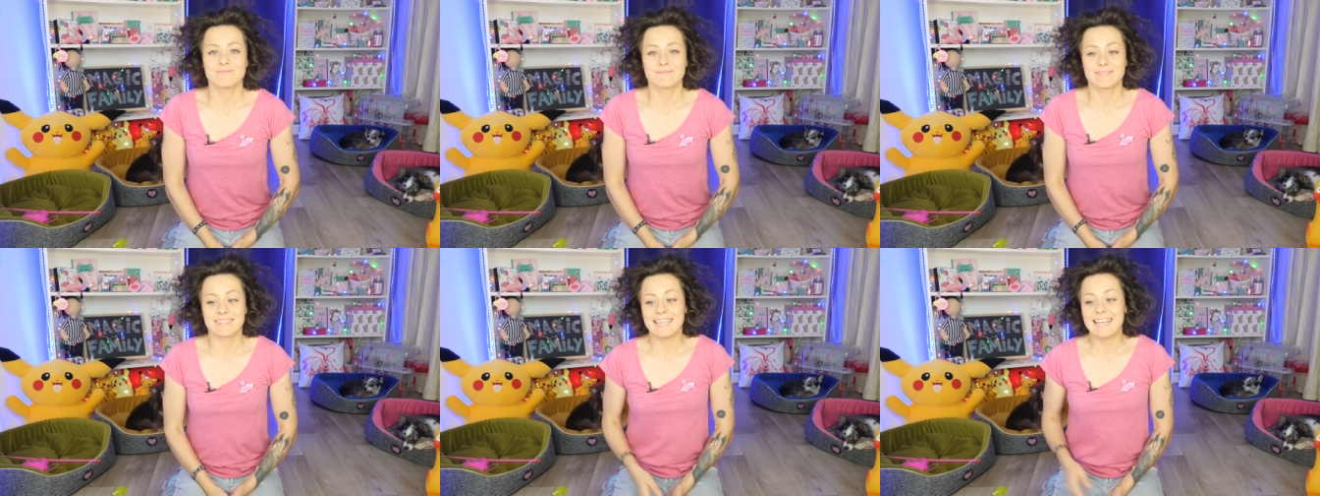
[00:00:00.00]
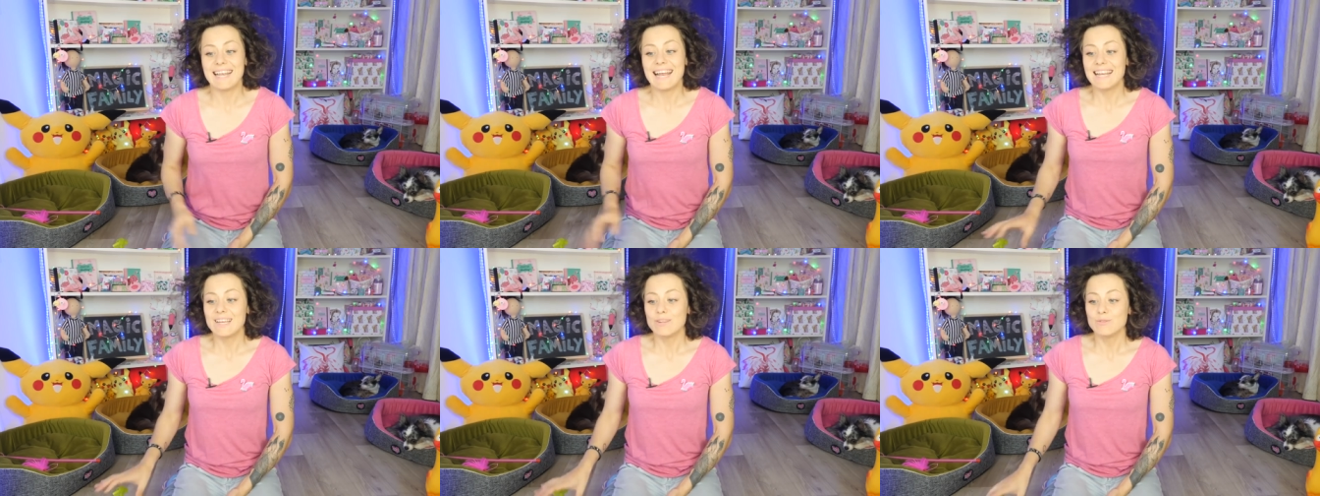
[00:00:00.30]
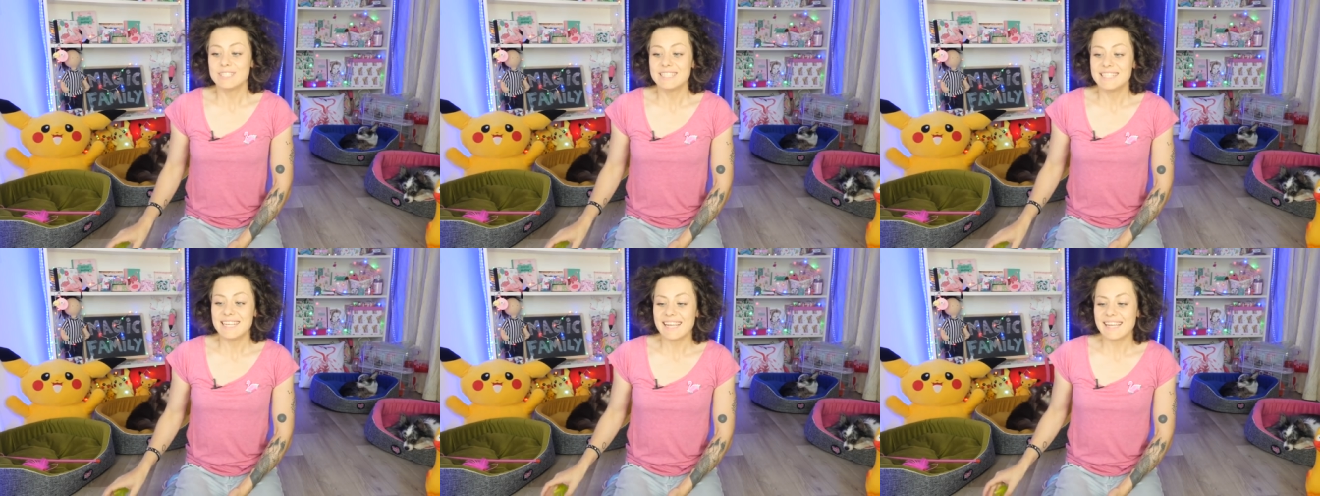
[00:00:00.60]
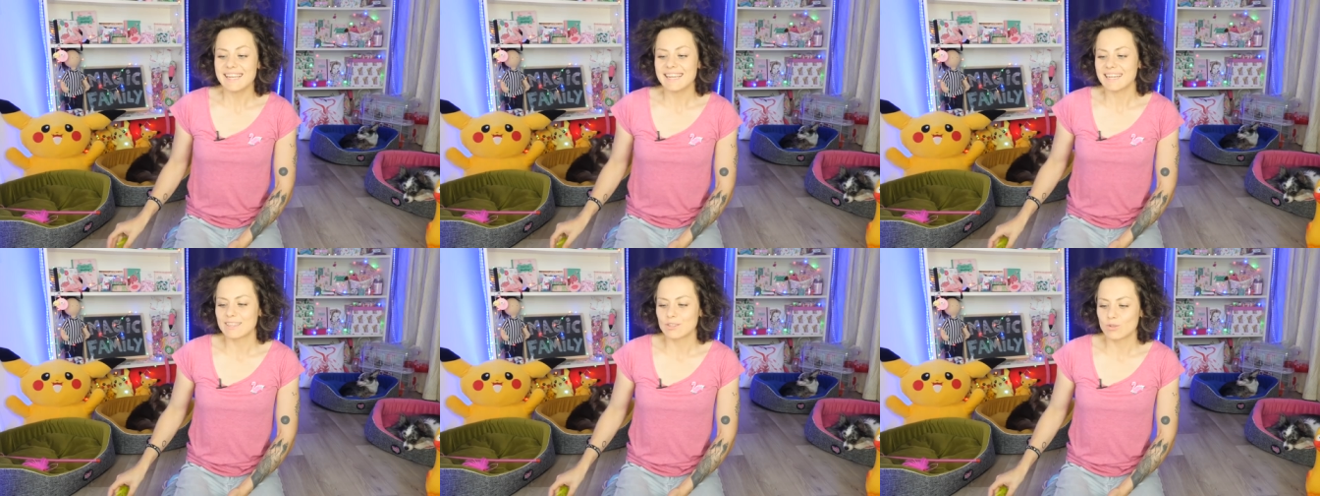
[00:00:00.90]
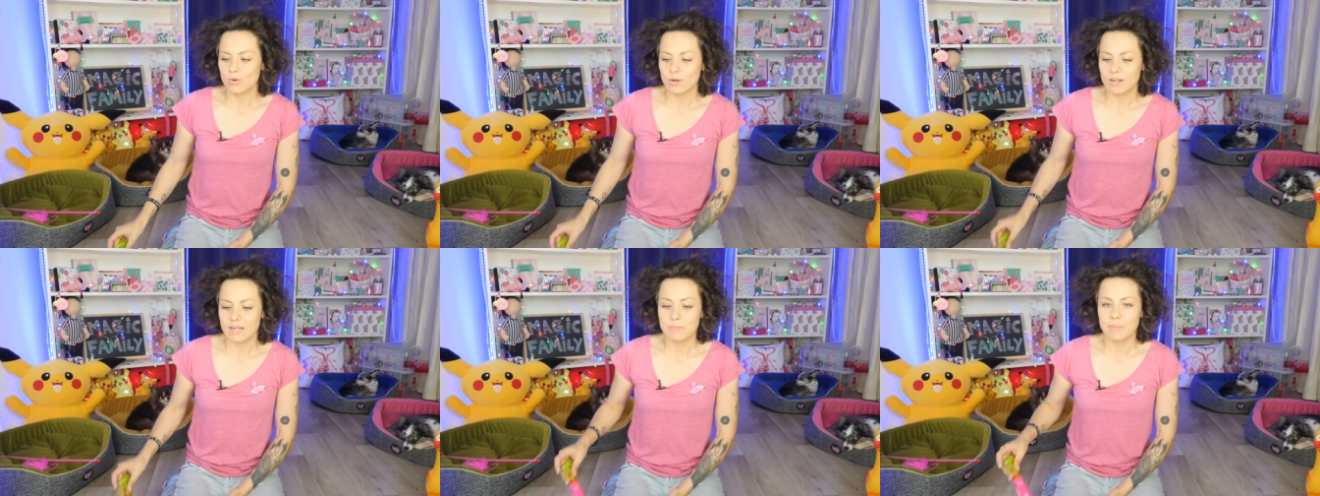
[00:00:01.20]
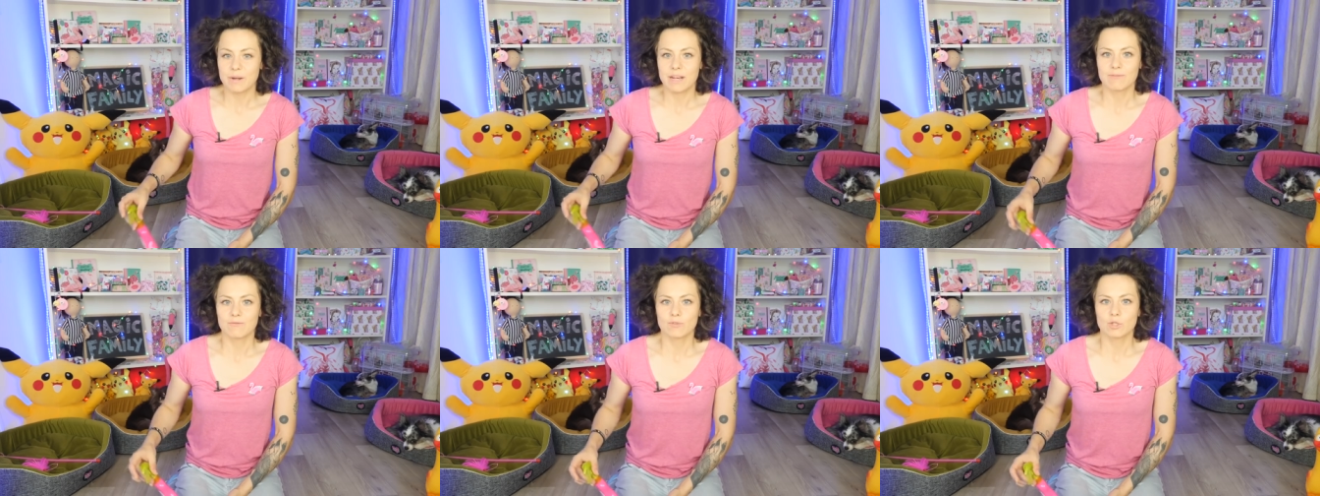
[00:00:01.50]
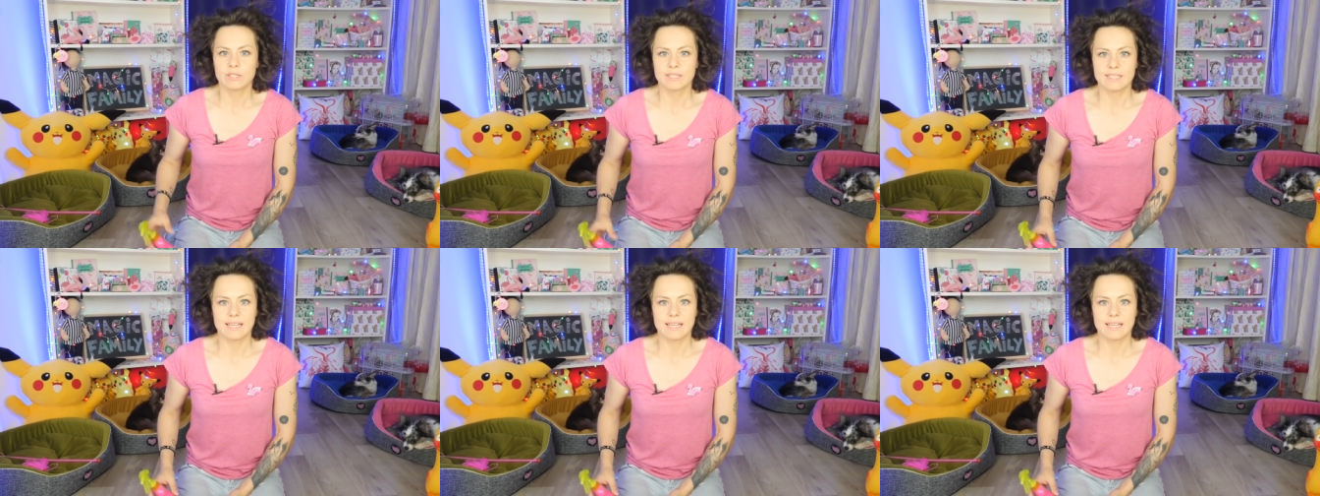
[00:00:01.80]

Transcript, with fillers: для людей, которые прям вот